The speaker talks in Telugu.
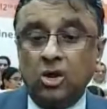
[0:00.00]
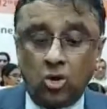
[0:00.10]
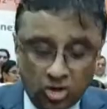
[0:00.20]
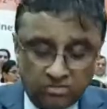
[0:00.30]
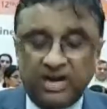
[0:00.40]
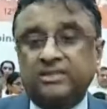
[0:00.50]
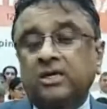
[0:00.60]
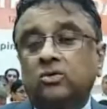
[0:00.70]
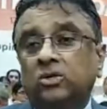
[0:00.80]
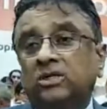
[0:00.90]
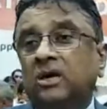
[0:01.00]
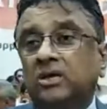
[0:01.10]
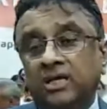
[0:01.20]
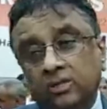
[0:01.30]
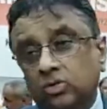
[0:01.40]
రెండోది మడత ఎక్కువ ఉంటుంది
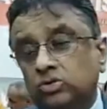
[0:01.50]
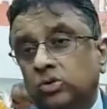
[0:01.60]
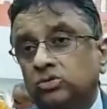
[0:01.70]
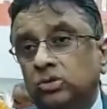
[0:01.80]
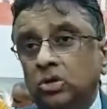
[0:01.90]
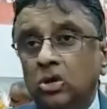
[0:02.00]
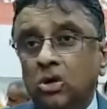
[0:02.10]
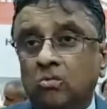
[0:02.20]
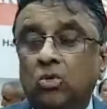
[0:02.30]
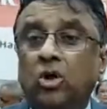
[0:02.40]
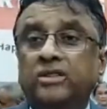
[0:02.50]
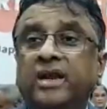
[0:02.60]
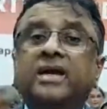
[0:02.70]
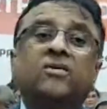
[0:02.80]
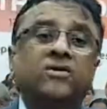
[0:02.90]
కాబట్టి కింద కూర్చోవచ్చు మూడోది
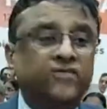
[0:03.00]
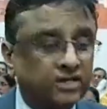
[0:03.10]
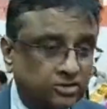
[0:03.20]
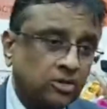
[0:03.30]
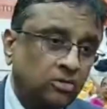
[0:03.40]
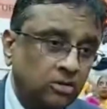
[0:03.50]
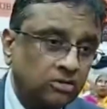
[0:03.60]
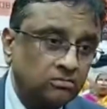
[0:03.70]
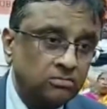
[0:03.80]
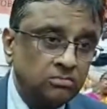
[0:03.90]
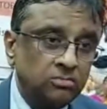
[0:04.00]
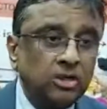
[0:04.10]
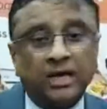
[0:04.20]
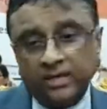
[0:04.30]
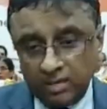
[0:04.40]
రికవరీ ఫాస్ట్గా ఉంటుంది
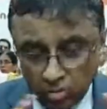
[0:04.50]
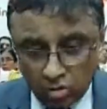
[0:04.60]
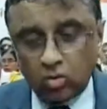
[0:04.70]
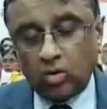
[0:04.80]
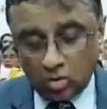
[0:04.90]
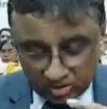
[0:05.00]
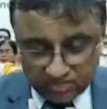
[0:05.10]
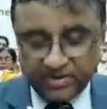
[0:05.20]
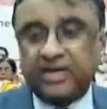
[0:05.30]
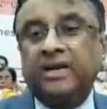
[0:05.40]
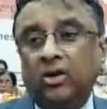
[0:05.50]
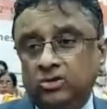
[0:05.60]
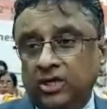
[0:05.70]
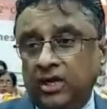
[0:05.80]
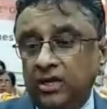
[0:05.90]
ఈ మూడు కొత్త ప్రక్రియలు
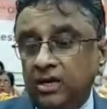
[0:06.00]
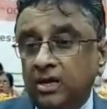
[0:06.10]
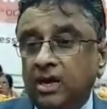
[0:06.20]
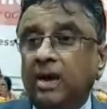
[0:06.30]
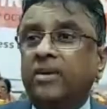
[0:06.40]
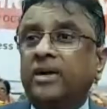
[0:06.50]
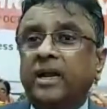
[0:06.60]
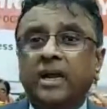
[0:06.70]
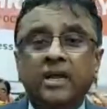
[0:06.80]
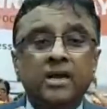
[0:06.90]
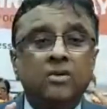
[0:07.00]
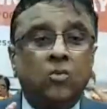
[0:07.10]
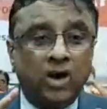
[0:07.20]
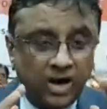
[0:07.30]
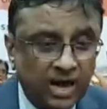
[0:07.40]
వచ్చినాయి కాబట్టి
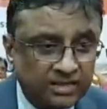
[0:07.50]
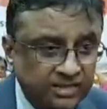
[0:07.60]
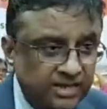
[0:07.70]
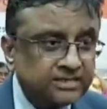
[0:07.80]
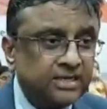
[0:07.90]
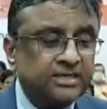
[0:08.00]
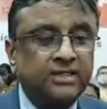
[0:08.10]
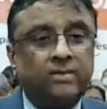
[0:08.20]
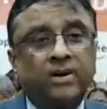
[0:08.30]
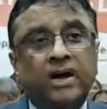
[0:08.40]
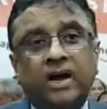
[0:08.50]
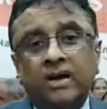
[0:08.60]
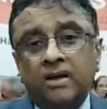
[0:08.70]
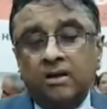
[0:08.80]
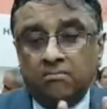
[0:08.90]
వరల్డ్ ఆర్థరైటిస్ డే సందర్భంగా
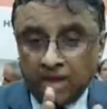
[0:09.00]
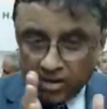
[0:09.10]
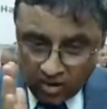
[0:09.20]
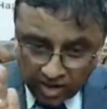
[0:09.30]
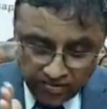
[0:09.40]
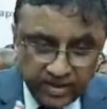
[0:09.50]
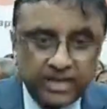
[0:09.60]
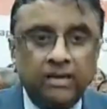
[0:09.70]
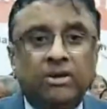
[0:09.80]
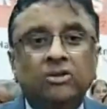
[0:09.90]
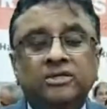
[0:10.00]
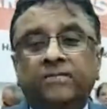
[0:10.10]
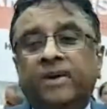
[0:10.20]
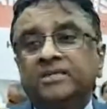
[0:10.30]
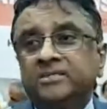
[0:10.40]
మన వాళ్ళందరికీ మనం
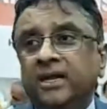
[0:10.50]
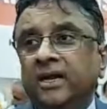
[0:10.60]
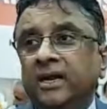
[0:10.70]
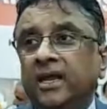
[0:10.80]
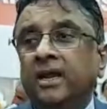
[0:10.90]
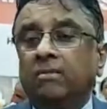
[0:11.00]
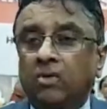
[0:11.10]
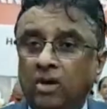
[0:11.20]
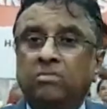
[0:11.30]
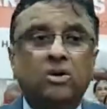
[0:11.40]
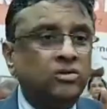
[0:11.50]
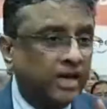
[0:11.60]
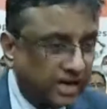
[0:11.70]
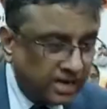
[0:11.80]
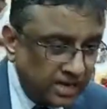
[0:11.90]
చెప్పాల్సింది ఏంటంటే నెంబర్ వన్ బరువు
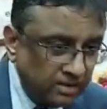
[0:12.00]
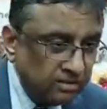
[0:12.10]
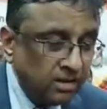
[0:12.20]
తగ్గండి